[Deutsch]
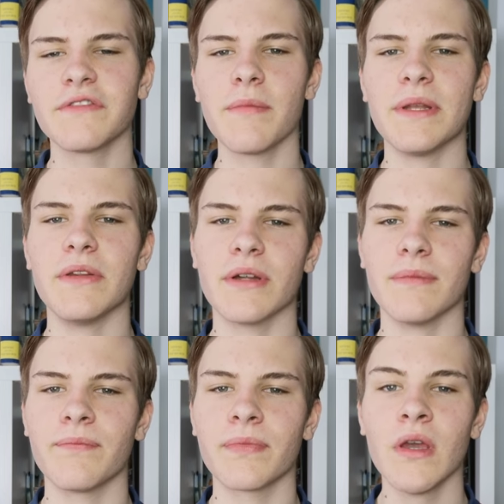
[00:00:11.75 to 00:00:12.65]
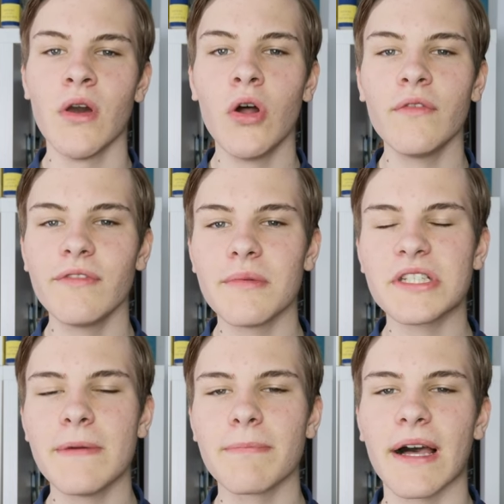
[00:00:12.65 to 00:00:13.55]
Verbindungen. Und wir
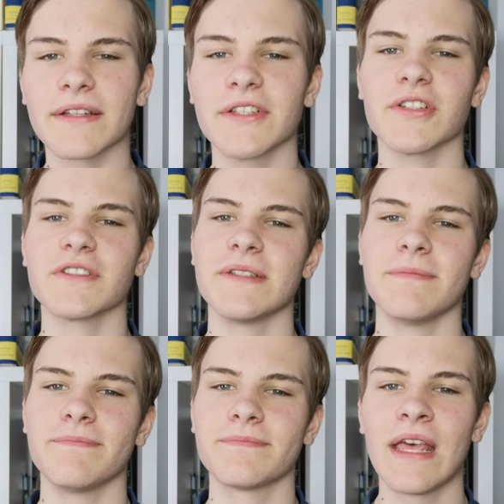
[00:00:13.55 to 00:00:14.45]
bestehen praktisch aus ihm.